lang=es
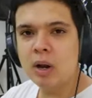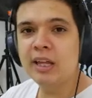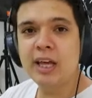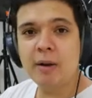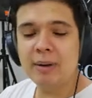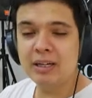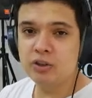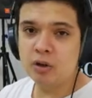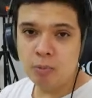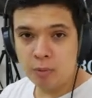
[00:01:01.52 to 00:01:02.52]
cualquier
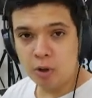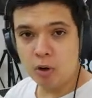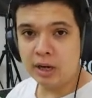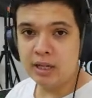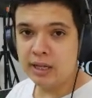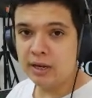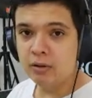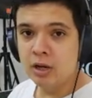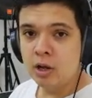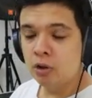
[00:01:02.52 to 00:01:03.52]
versión, vuelvo y lo
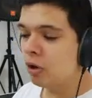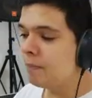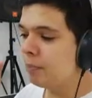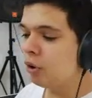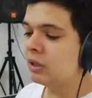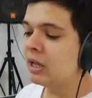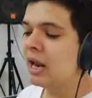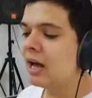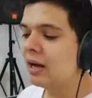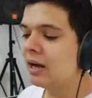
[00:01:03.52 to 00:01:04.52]
reitero, no importa
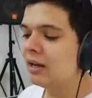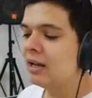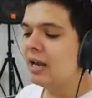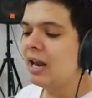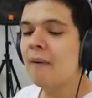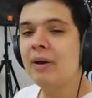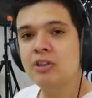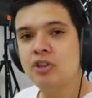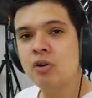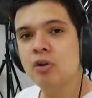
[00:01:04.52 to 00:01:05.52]
la, la
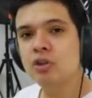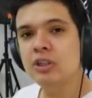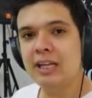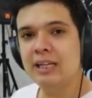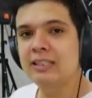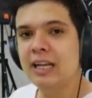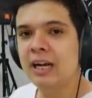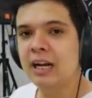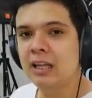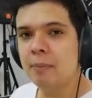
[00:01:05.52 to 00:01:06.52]
versión que ustedes
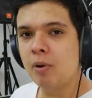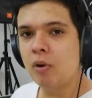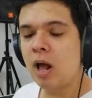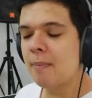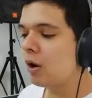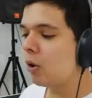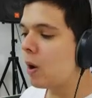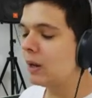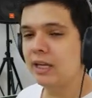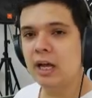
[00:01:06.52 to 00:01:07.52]
tengan del programa,
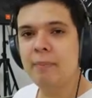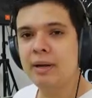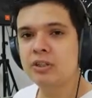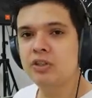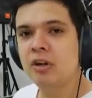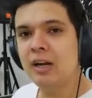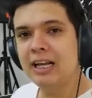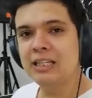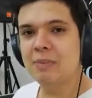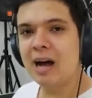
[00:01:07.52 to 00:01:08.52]
cualquier versión
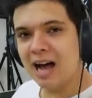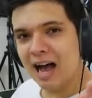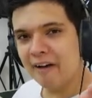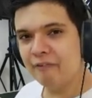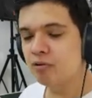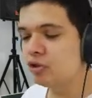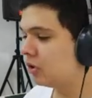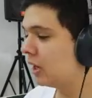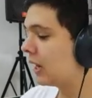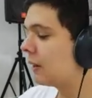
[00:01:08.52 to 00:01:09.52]
les va a
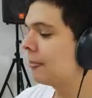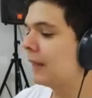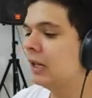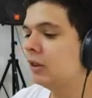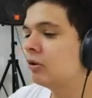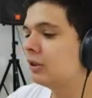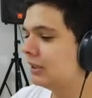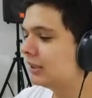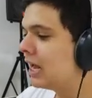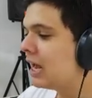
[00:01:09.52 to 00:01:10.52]
funcionar.
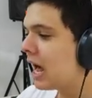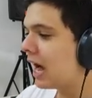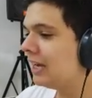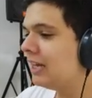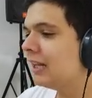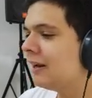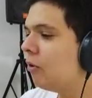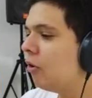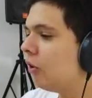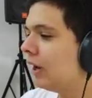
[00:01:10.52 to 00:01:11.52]
Entonces, aquí ya
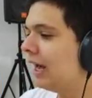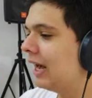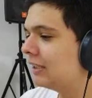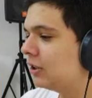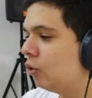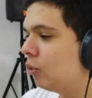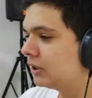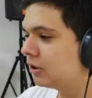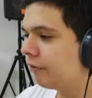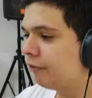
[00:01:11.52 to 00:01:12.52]
tenemos lo que es
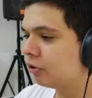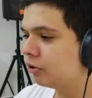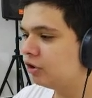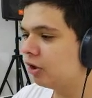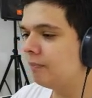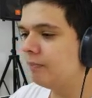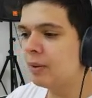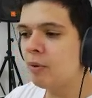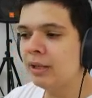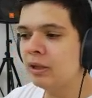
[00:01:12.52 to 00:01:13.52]
nuestro Photoshop.
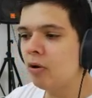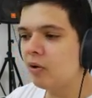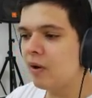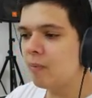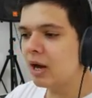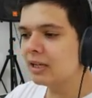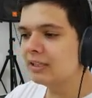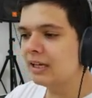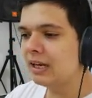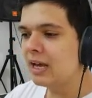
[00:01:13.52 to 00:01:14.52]
De momento lo que vamos a
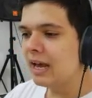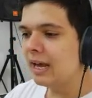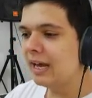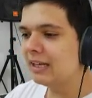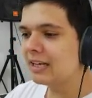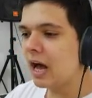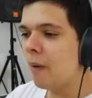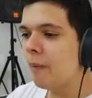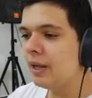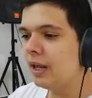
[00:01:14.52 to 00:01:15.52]
hacer es
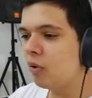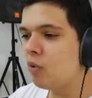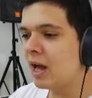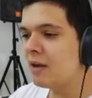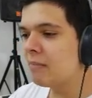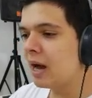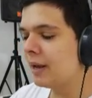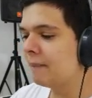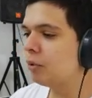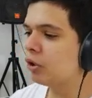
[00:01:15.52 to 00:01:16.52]
abrir una
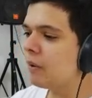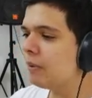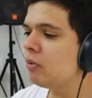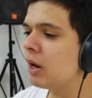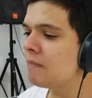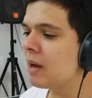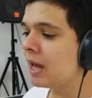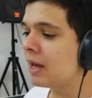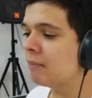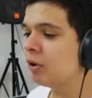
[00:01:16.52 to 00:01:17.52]
imagen. ¿Por qué abrir una
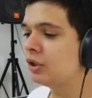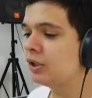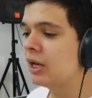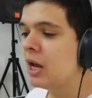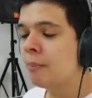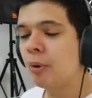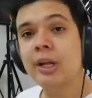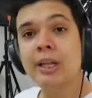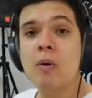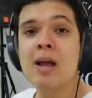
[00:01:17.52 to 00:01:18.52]
imagen, Broji?
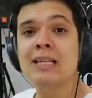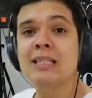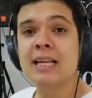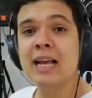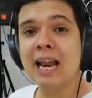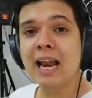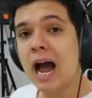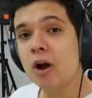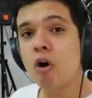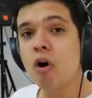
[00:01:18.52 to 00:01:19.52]
Porque te voy a enseñar
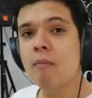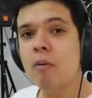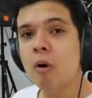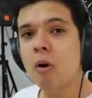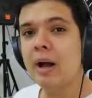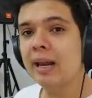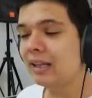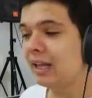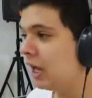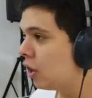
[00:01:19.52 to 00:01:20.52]
a cómo
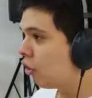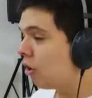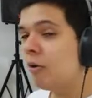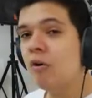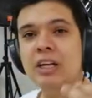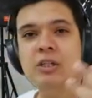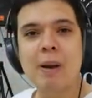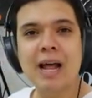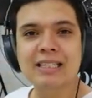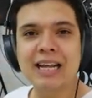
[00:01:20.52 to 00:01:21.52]
moverte, cómo
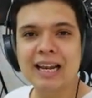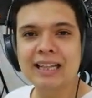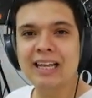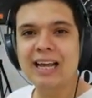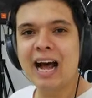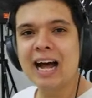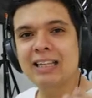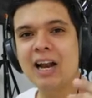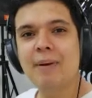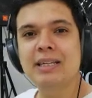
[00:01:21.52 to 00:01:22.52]
desplazarte a
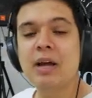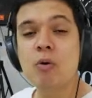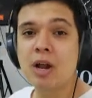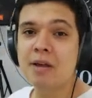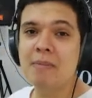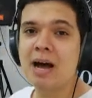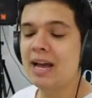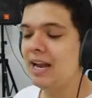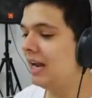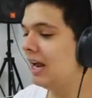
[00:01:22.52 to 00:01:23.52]
través de una
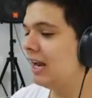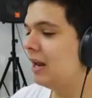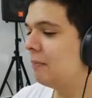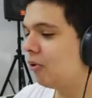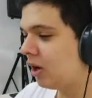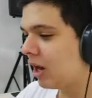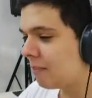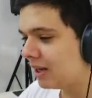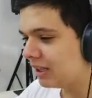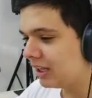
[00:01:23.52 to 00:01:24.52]
imagen en el
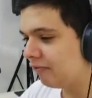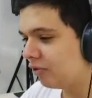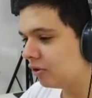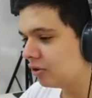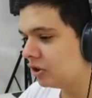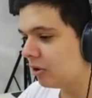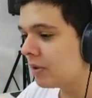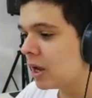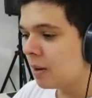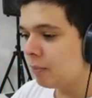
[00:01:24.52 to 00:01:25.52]
programa de Photoshop.
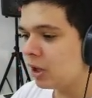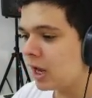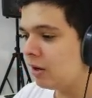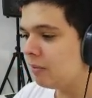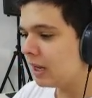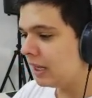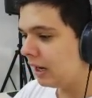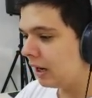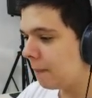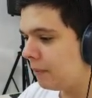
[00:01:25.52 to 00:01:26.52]
Voy a irme
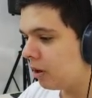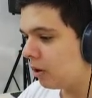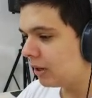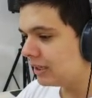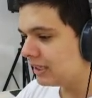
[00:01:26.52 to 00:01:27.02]
aquí rápido a lo que